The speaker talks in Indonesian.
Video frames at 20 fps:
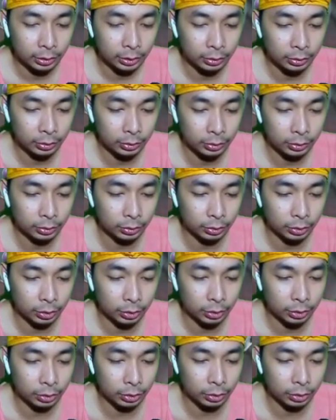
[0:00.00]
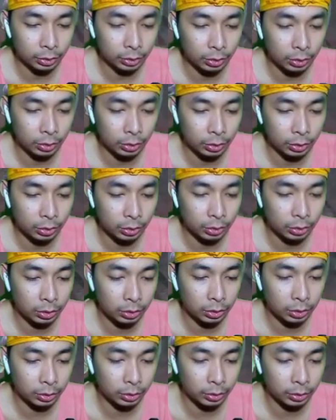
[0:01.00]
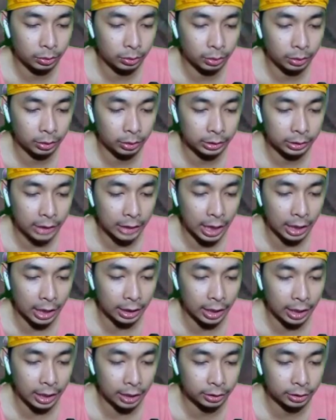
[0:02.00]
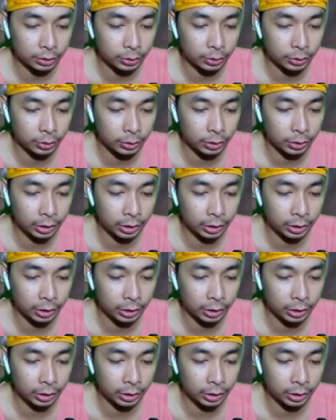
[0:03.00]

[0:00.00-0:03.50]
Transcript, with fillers: uh, oh yo, cakar cuy